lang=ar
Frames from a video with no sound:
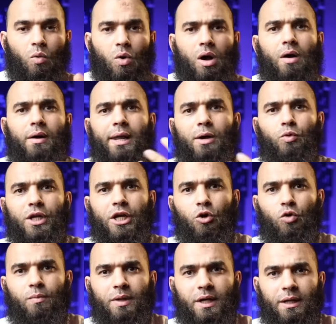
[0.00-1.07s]
وقال
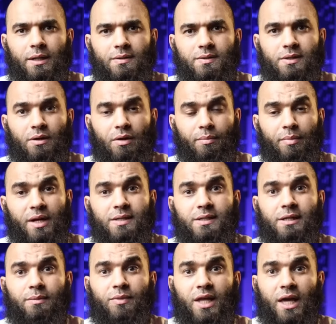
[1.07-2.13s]
أولياؤهم من الإنس ربنا
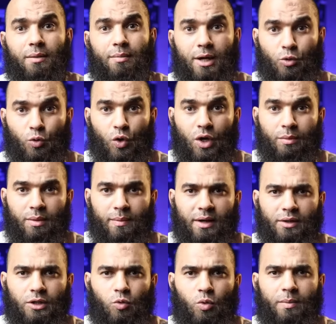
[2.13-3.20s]
استمتع بعضنا
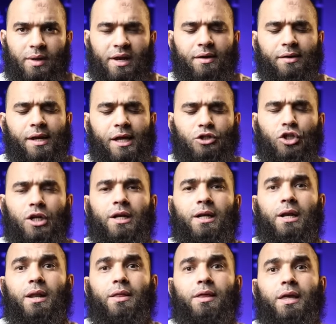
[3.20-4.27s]
ببعض وبلغنا
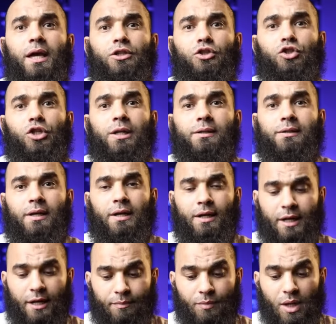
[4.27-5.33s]
أجلنا الذي أجلت
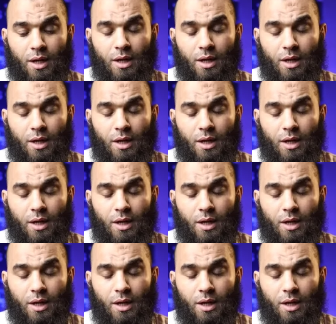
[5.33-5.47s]
لنا